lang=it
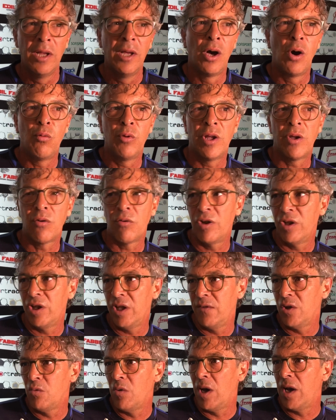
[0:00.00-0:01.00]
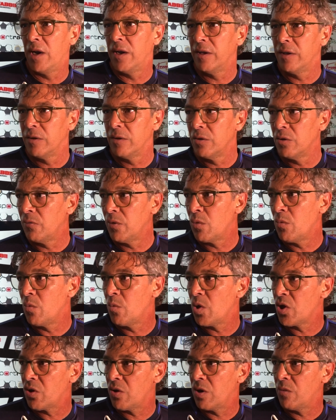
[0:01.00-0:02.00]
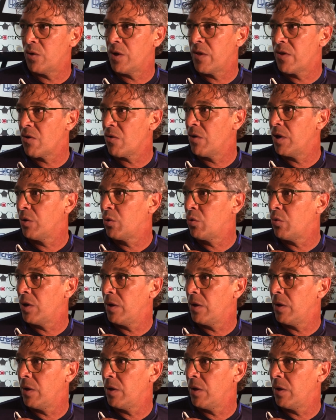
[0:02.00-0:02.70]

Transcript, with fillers: o un errore individuale dove comunque c'è una punizione